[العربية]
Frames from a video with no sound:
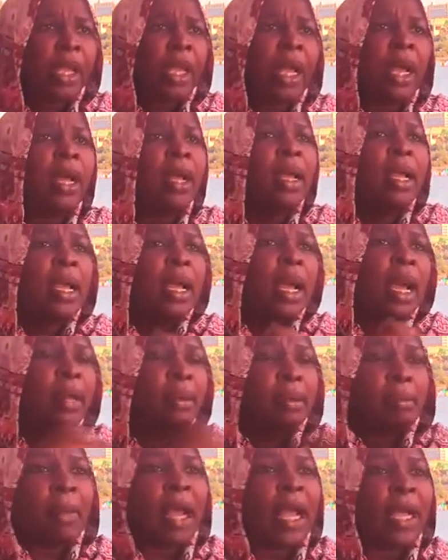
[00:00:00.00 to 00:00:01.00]
آه،
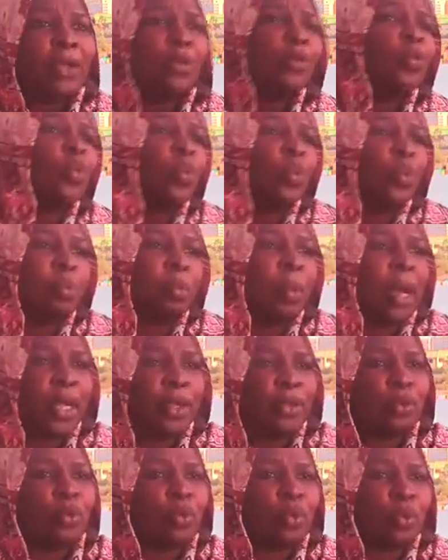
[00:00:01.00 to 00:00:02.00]
ما عنده ما
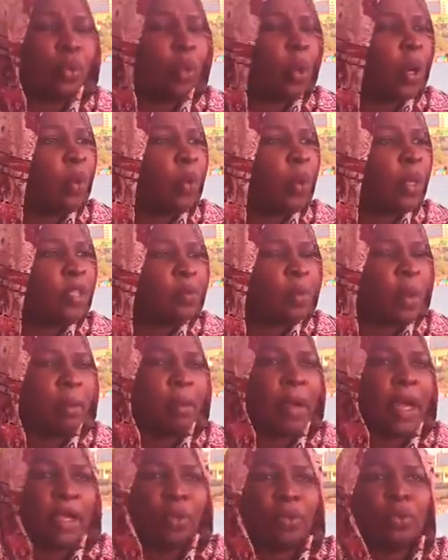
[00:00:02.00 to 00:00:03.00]
عنده الوجبه
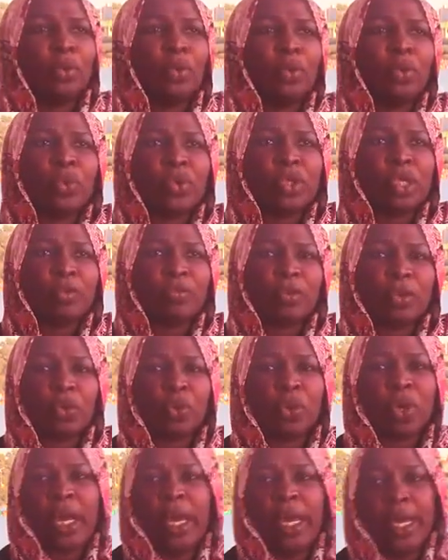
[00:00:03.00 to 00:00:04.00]
ما عنده قروش
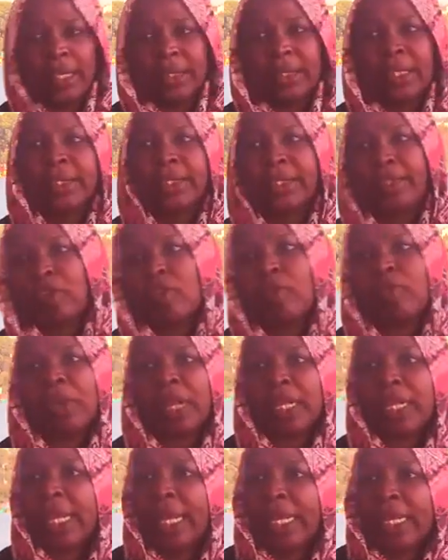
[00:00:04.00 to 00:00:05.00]
الفطور حيحصل تسرب من
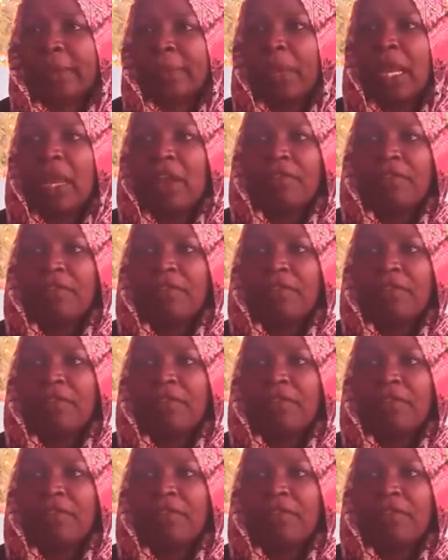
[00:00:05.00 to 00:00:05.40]
التعليم